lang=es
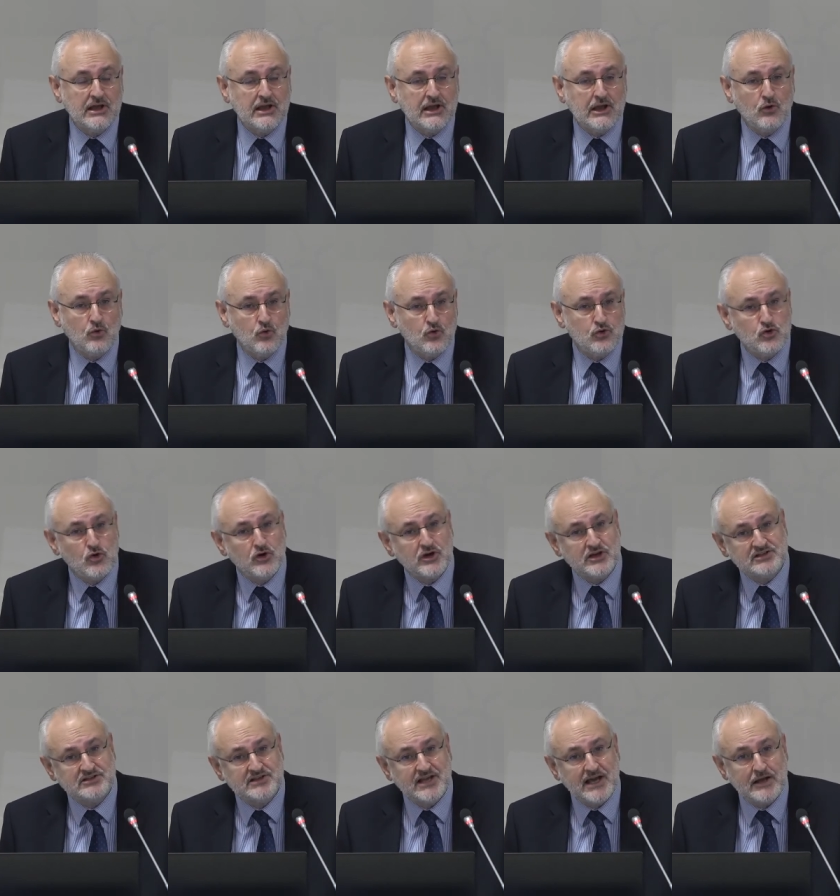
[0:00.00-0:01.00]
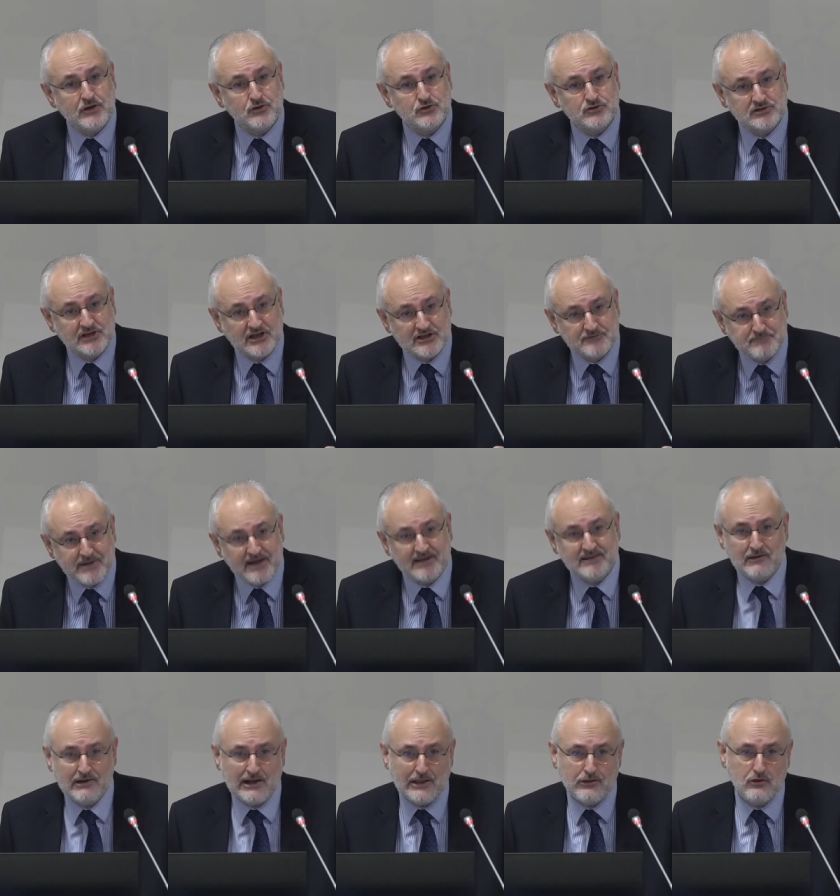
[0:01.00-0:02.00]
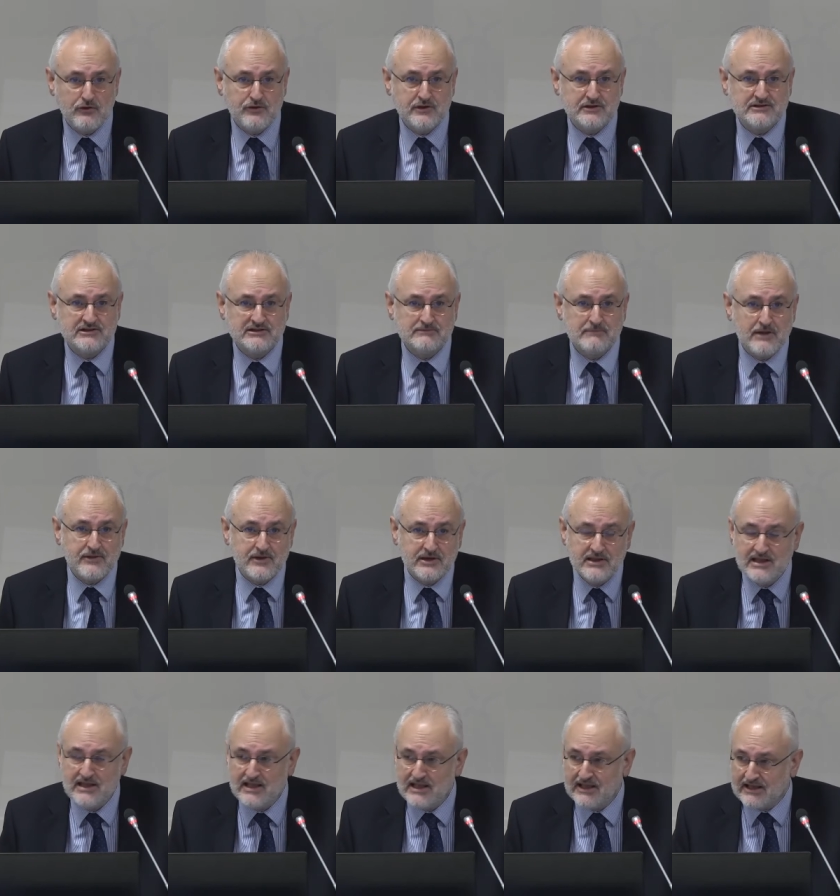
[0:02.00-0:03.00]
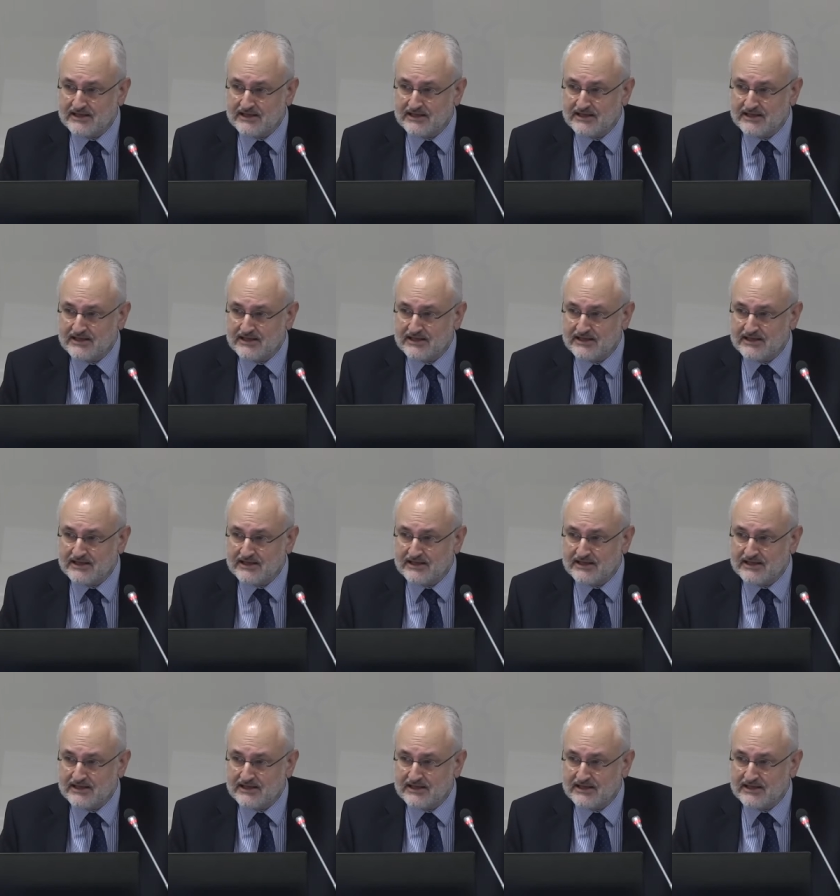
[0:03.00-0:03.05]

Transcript: eh, Judío-Cristianos, que es parte de la Diócesis de Madrid,